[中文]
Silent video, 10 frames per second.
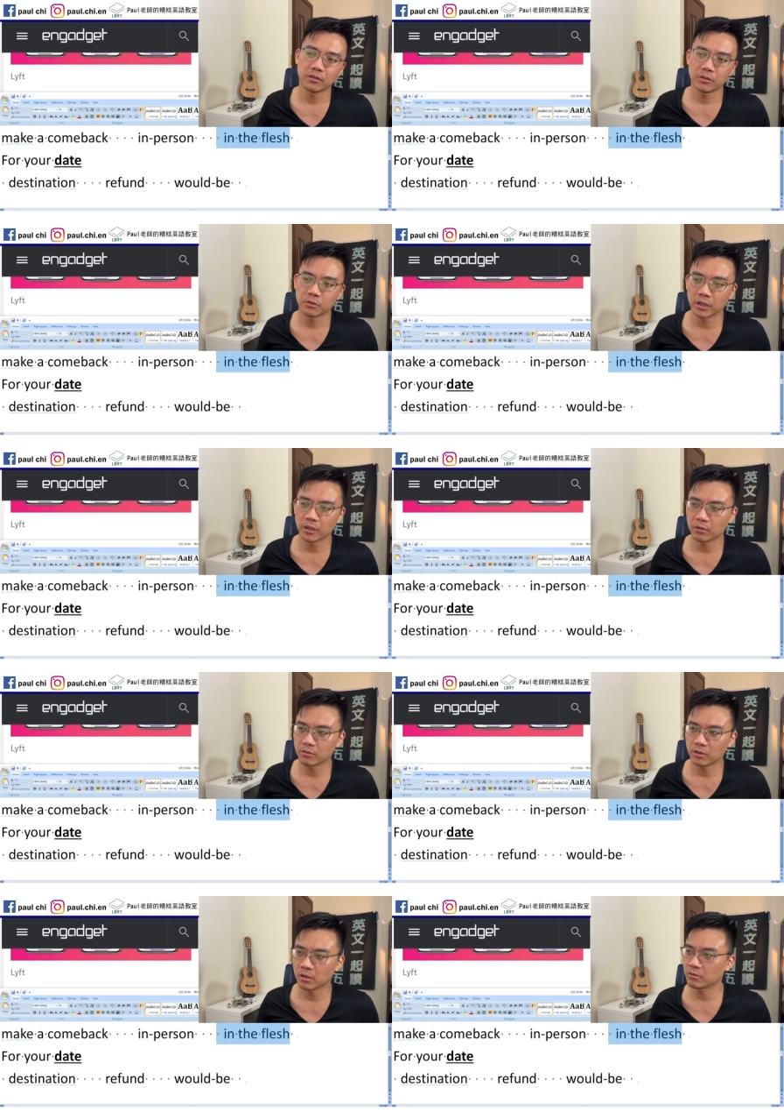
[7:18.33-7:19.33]
所以
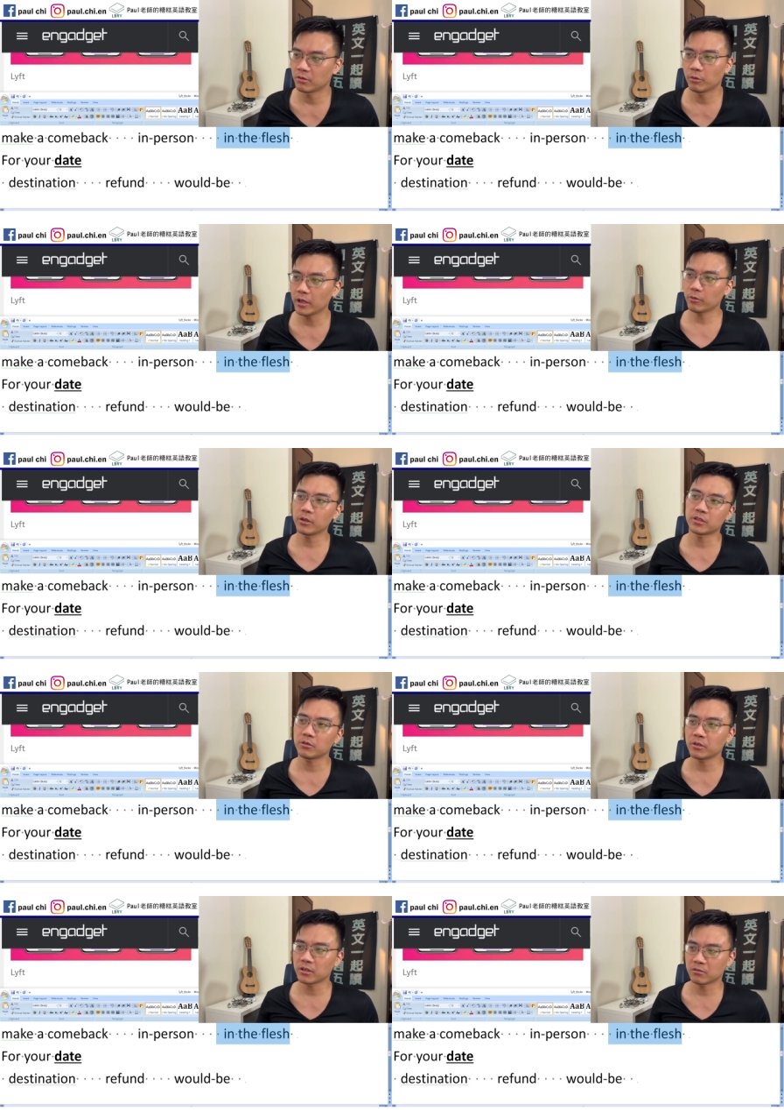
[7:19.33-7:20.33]
要是我我我有机
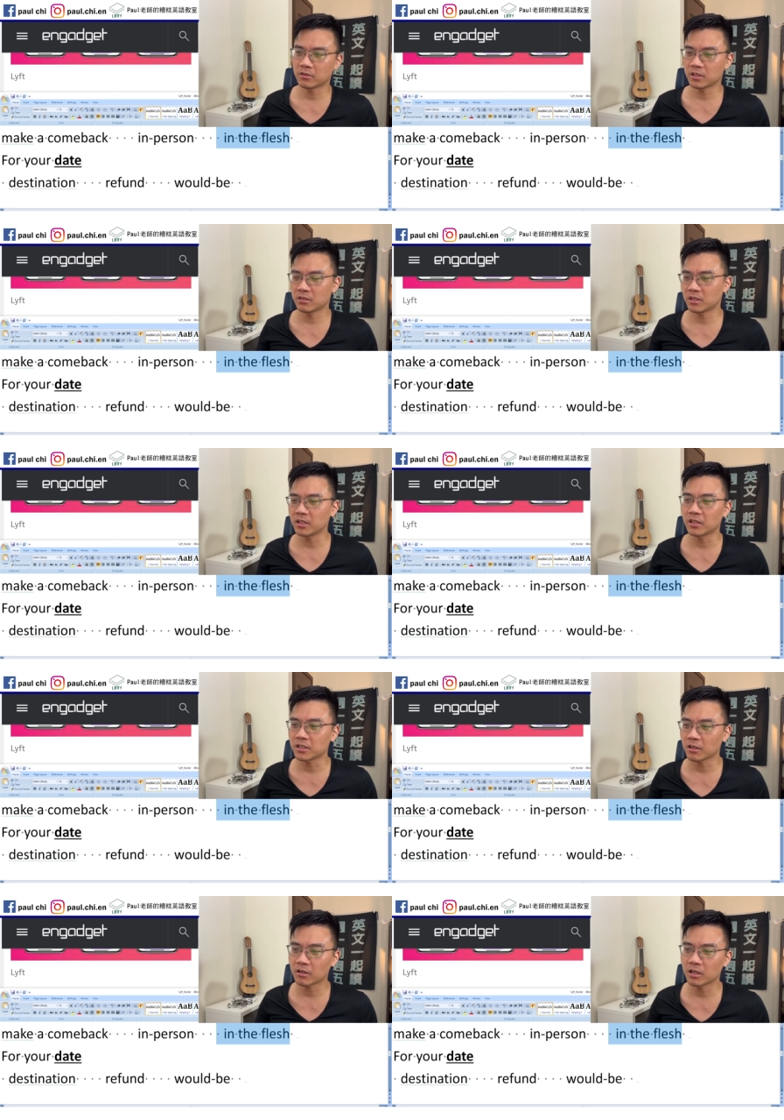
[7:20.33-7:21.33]
会亲眼见
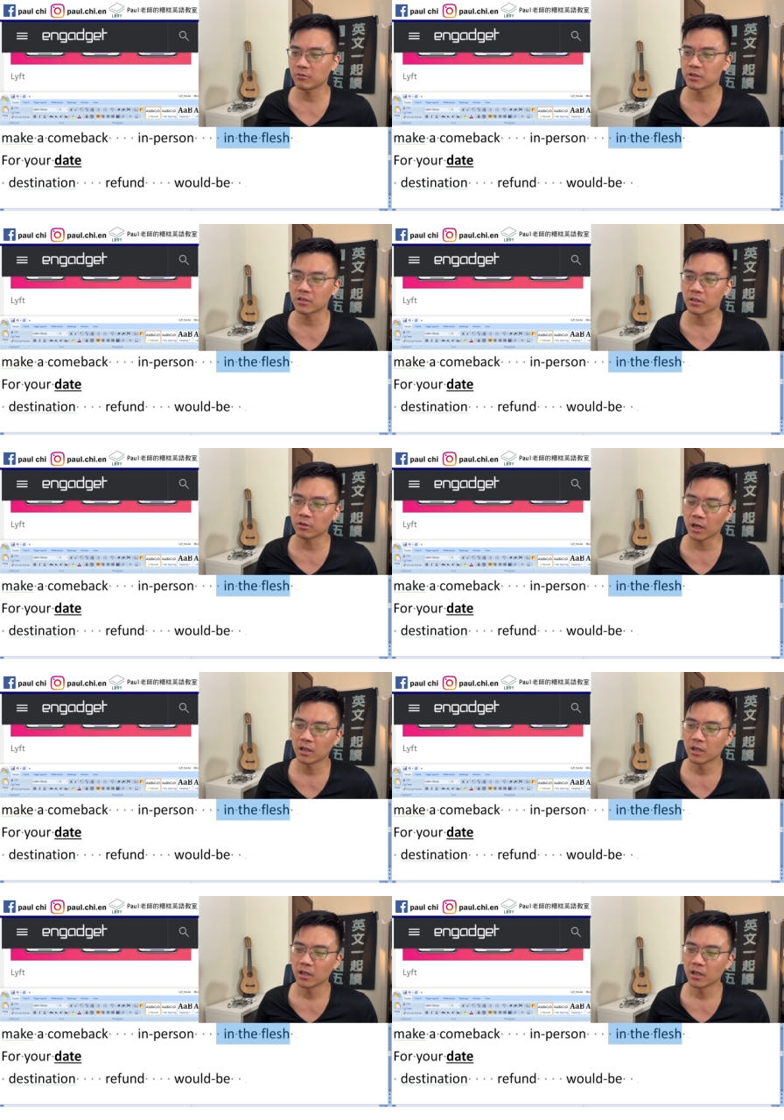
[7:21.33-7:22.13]
到柯文哲的话，